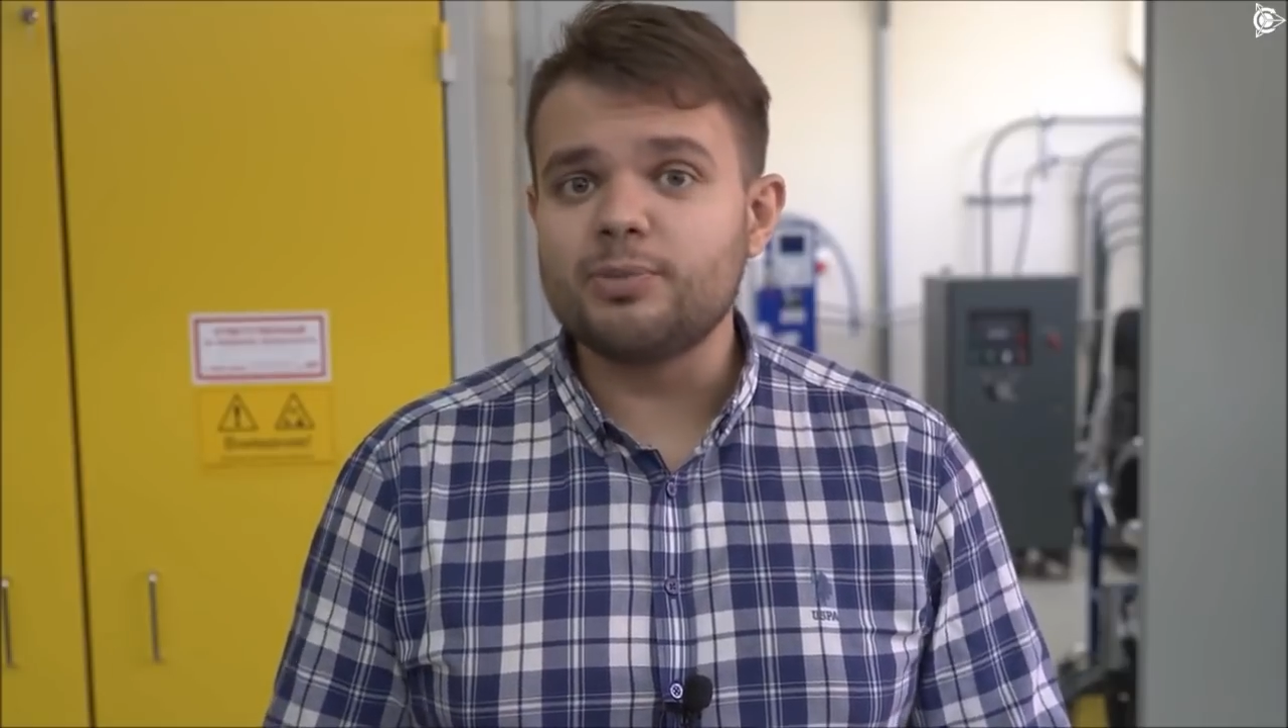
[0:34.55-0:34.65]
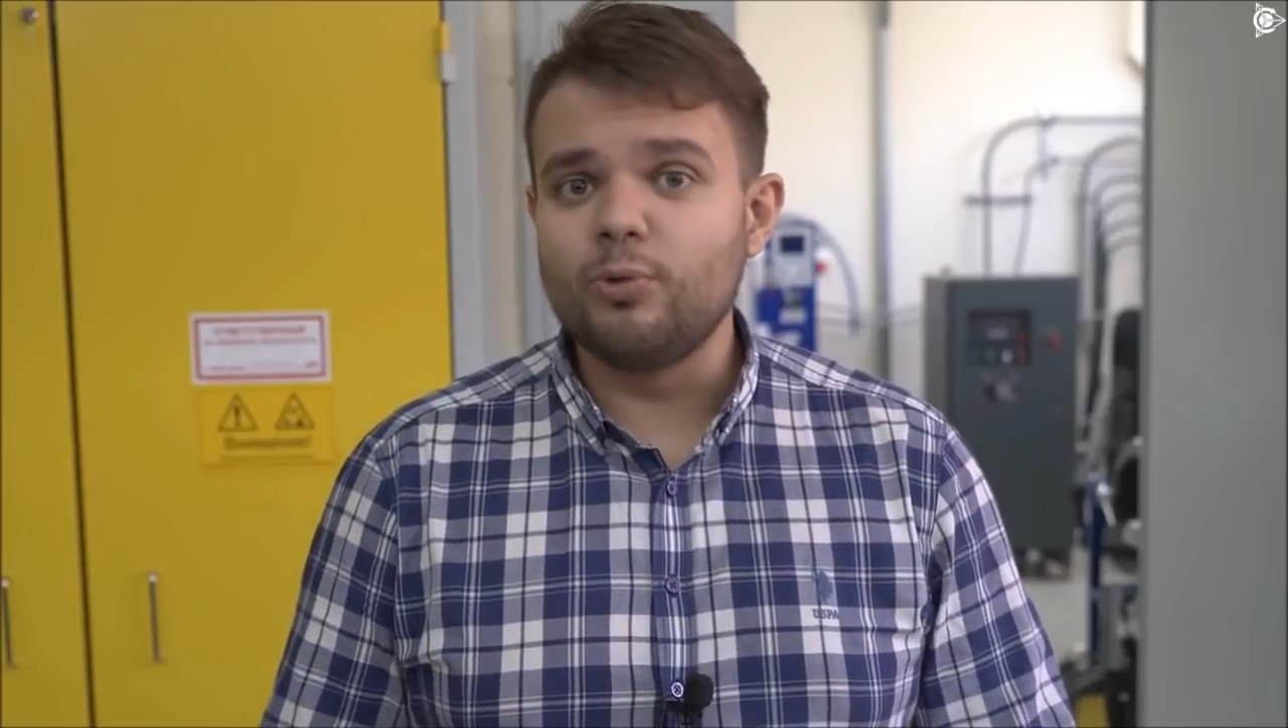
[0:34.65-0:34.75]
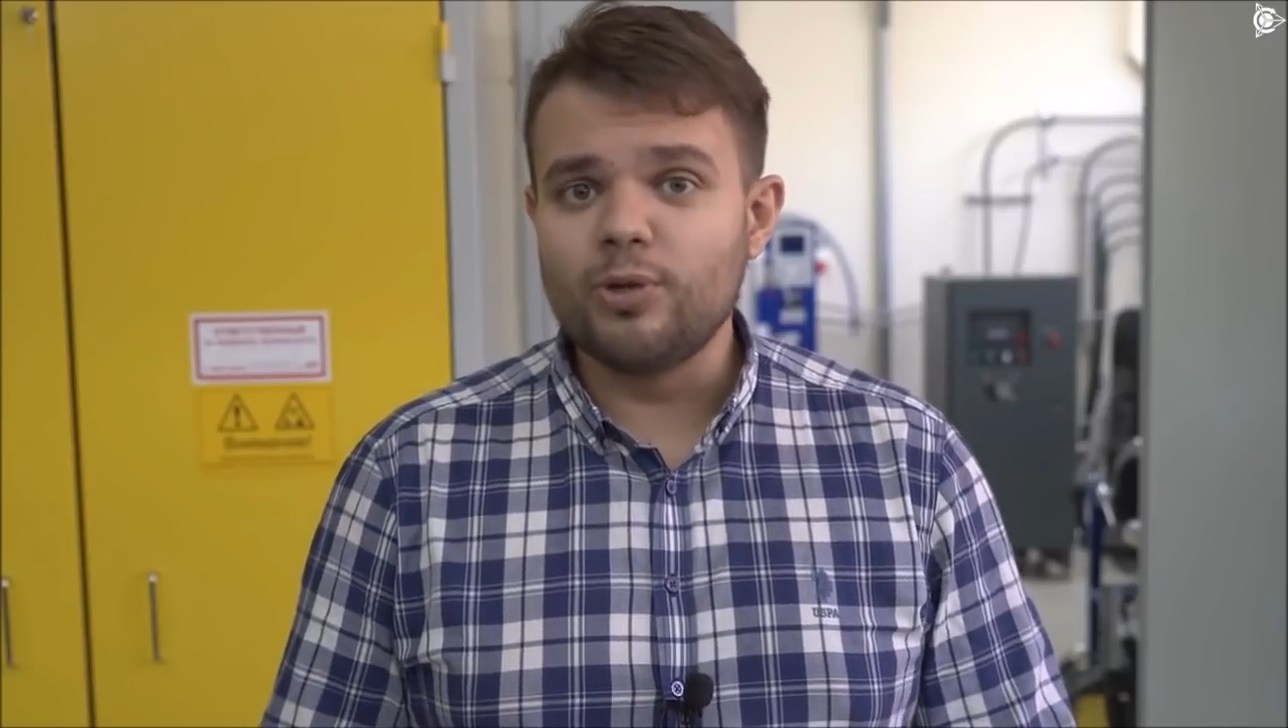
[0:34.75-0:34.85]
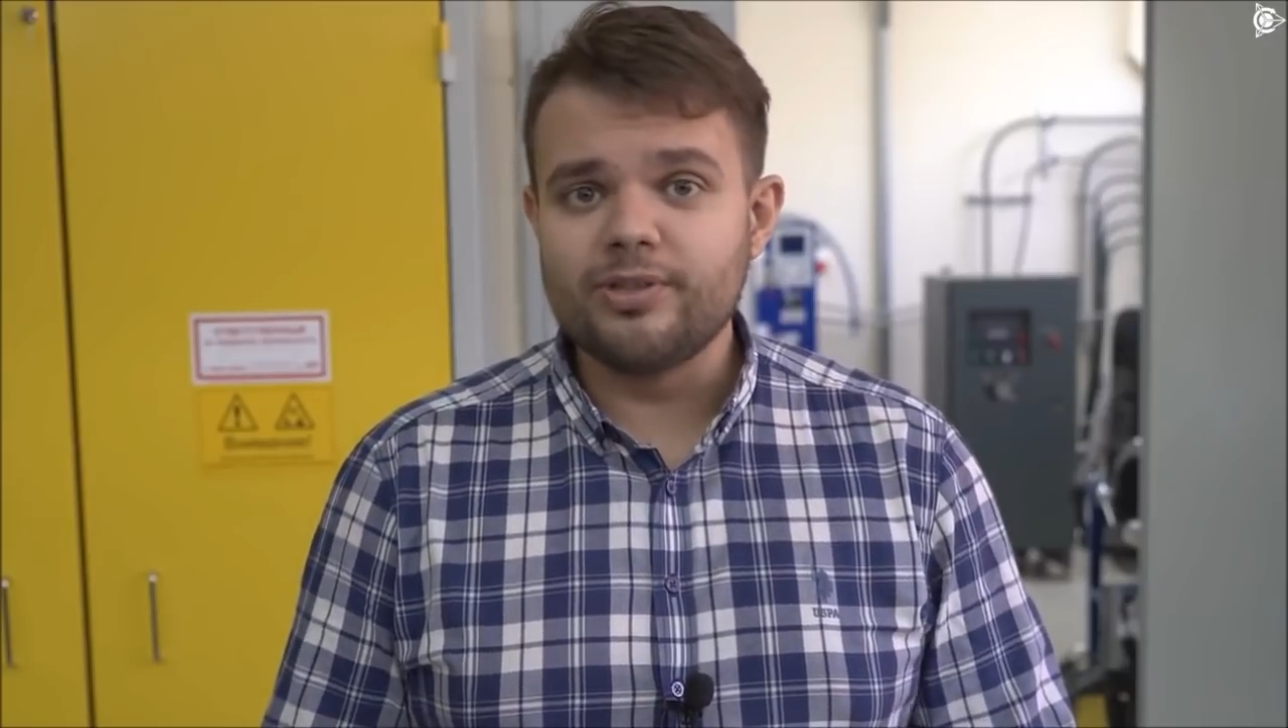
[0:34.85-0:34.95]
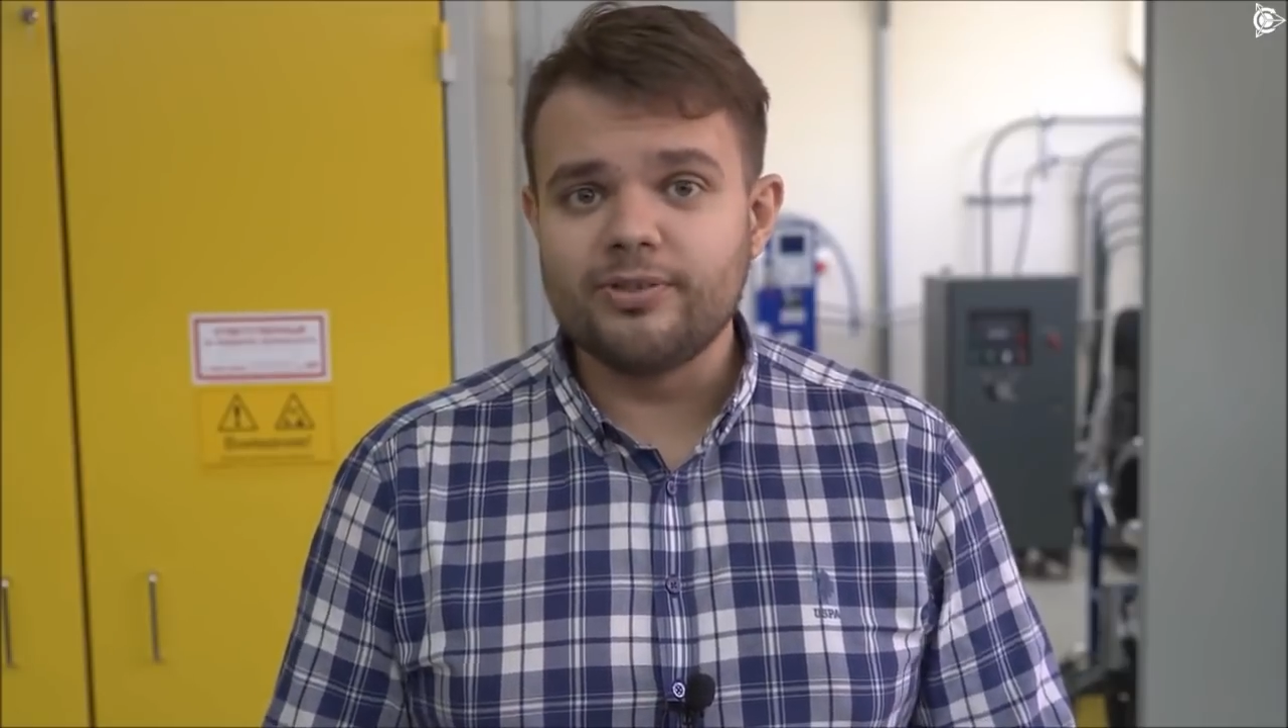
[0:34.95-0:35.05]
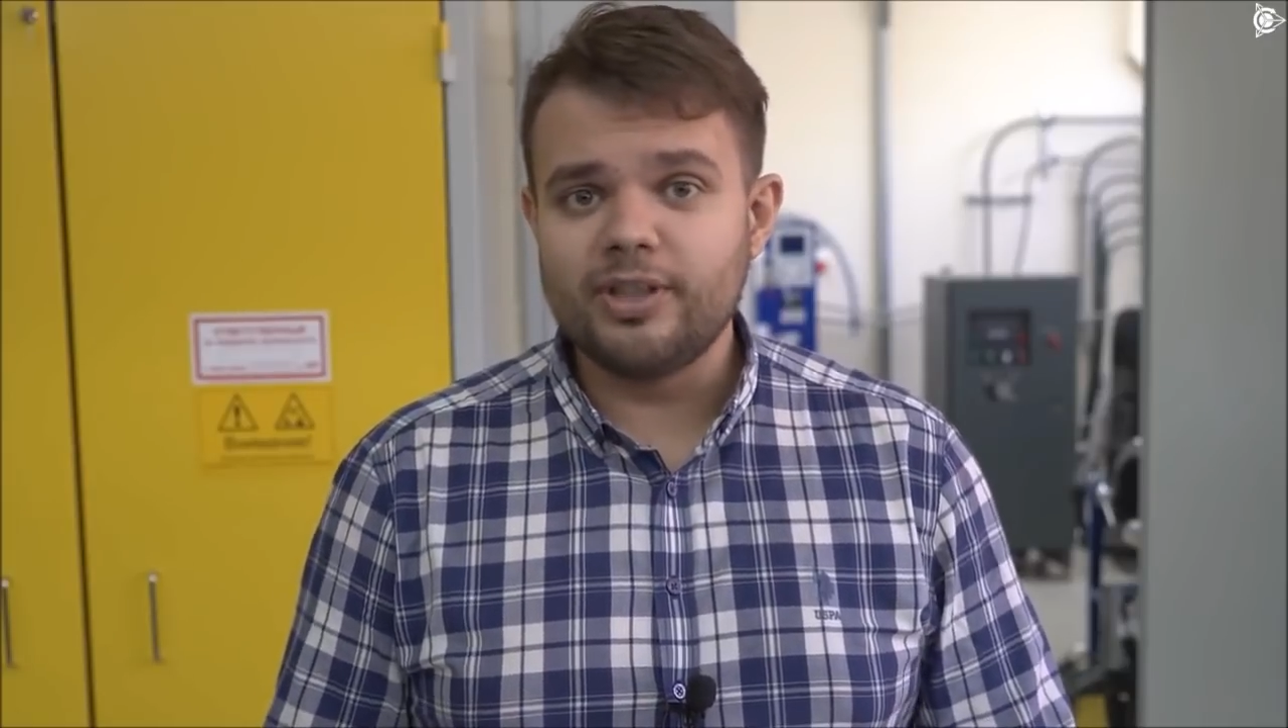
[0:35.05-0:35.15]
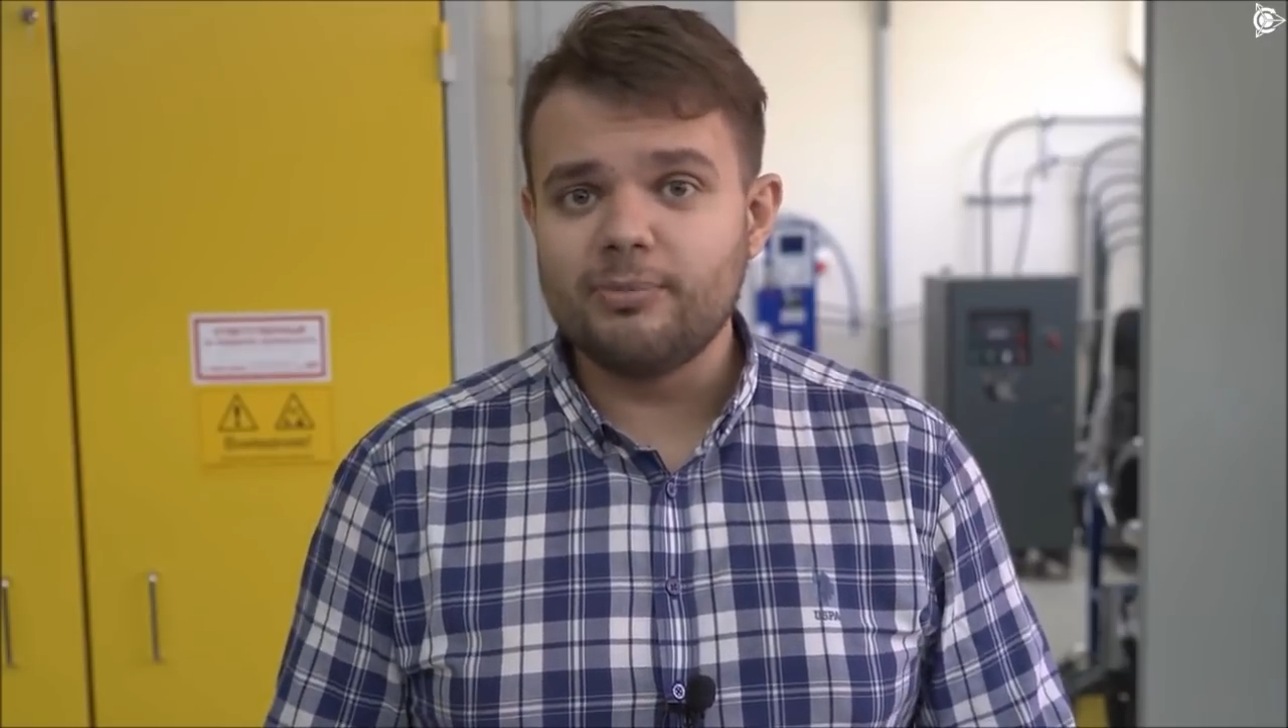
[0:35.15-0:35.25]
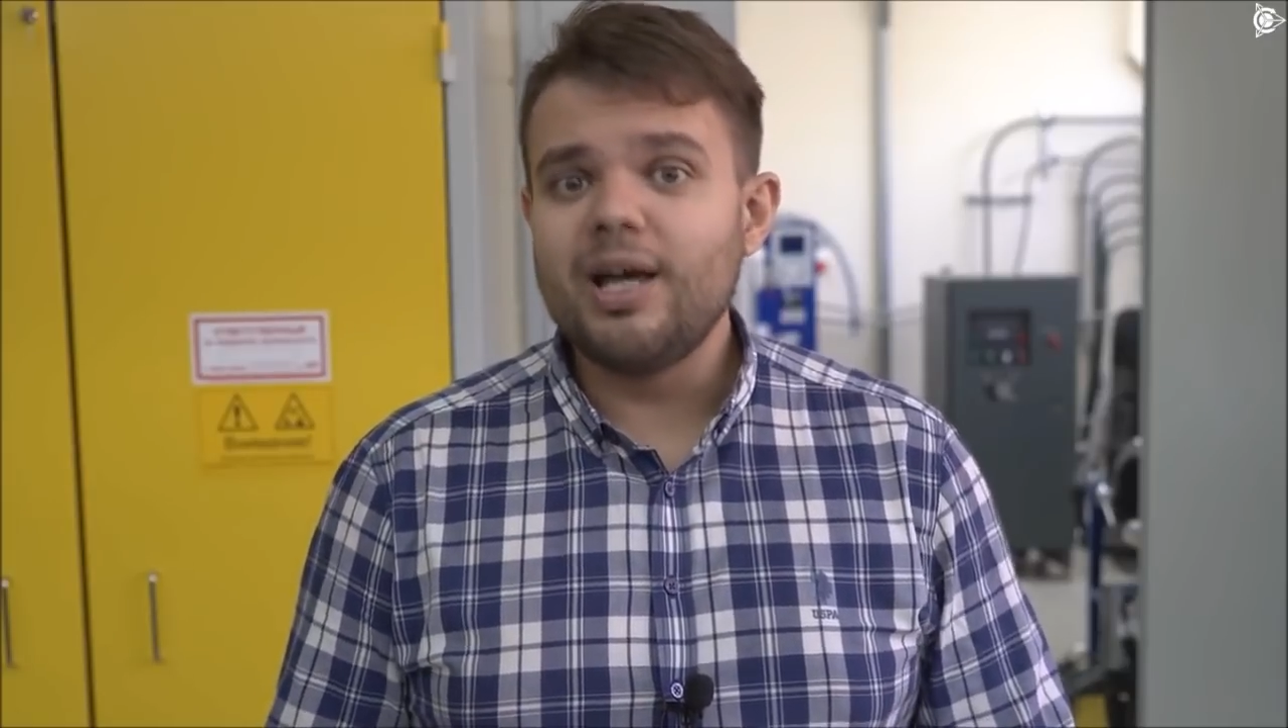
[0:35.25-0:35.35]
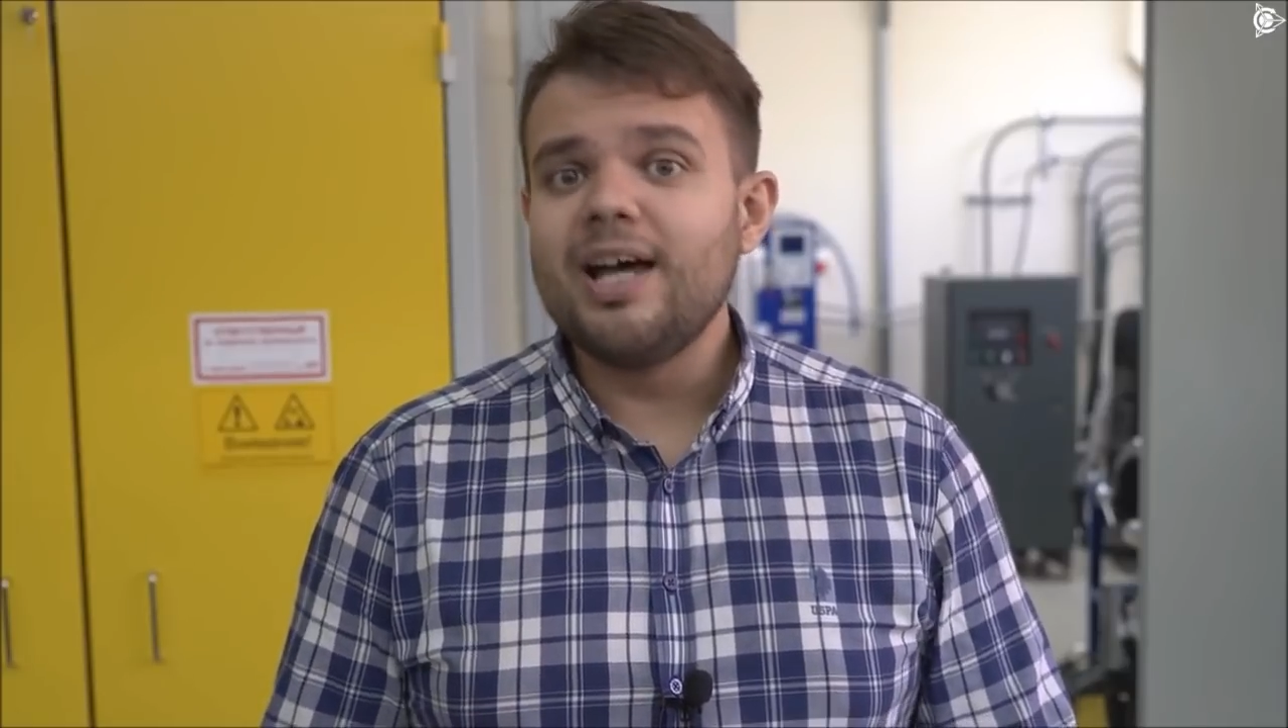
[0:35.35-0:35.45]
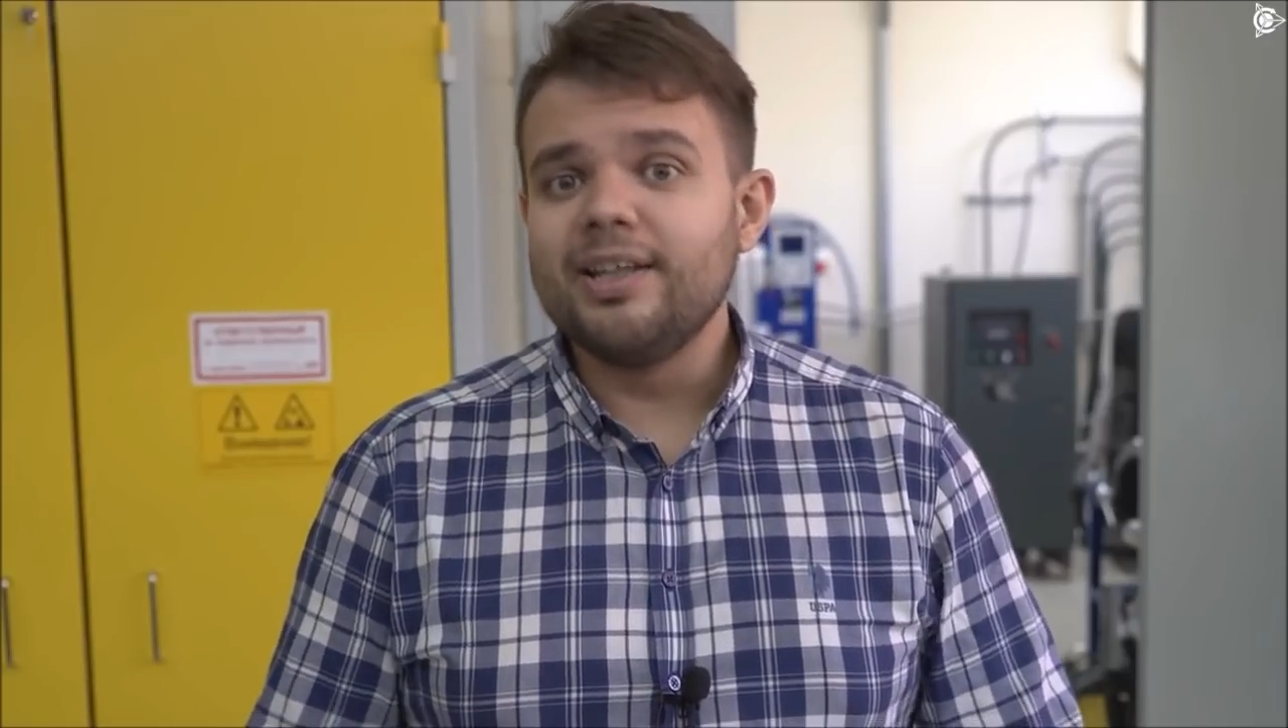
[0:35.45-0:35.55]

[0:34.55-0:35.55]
использованием